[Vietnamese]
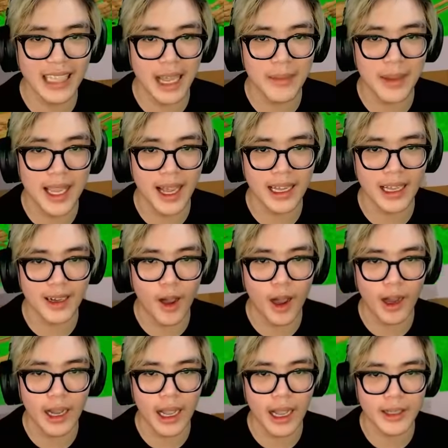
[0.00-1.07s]
tại bây giờ là
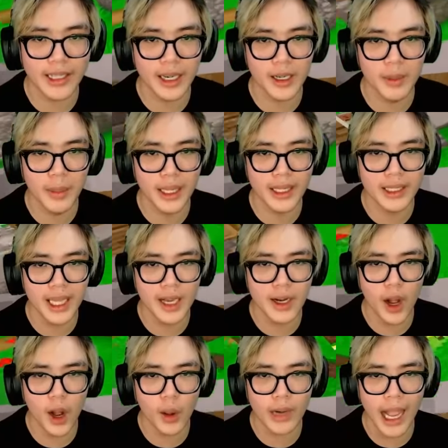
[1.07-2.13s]
còn à, trừ mình với
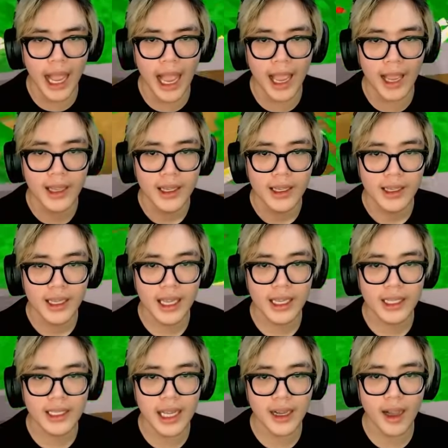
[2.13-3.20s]
rô ra
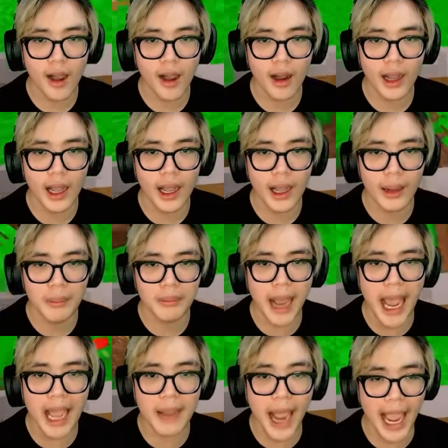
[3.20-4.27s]
thì sẽ còn à,
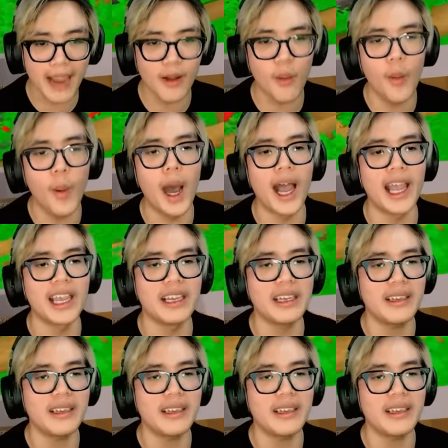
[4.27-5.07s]
ba bạn ui